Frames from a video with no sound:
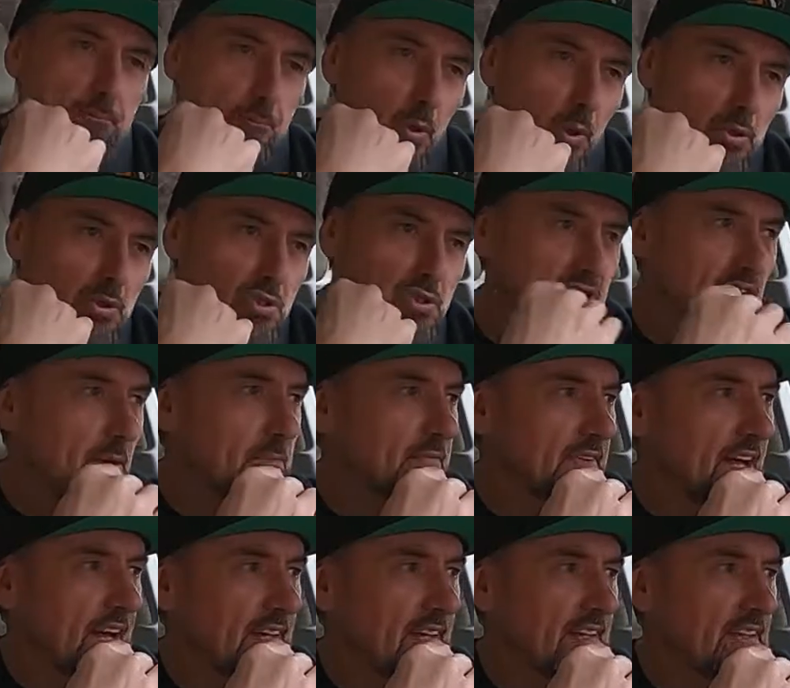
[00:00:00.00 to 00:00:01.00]

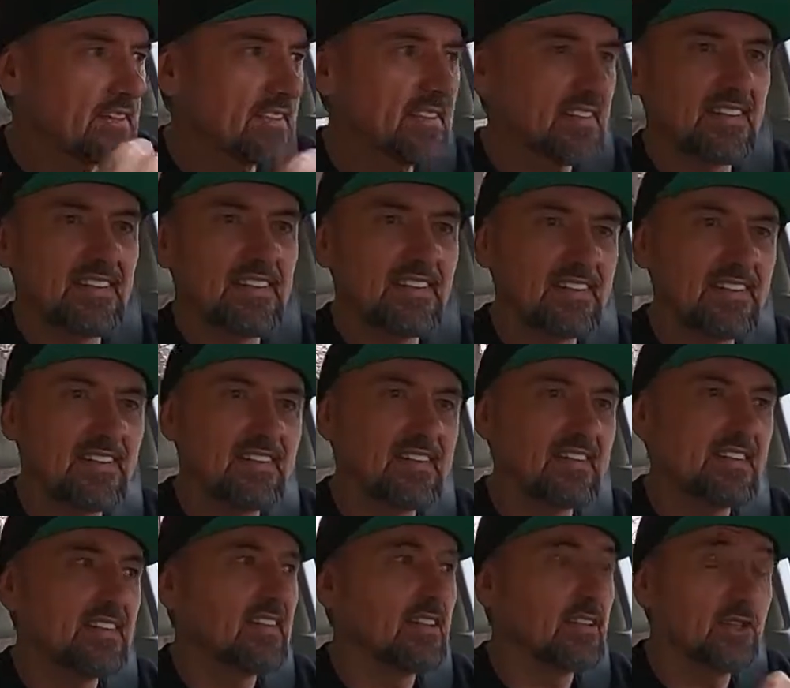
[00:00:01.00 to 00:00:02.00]
potrzebna jest
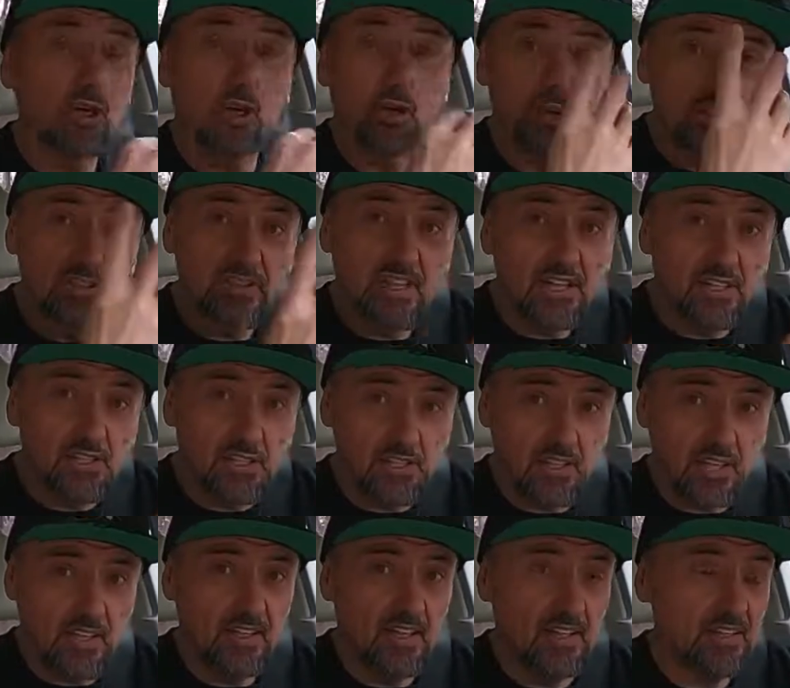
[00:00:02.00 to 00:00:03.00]

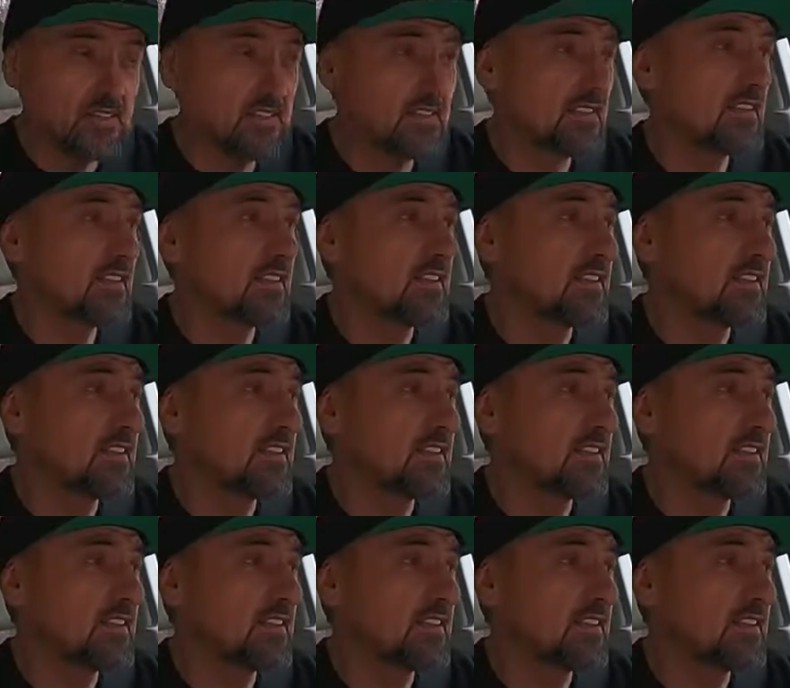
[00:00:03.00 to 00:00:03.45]
konieczna jest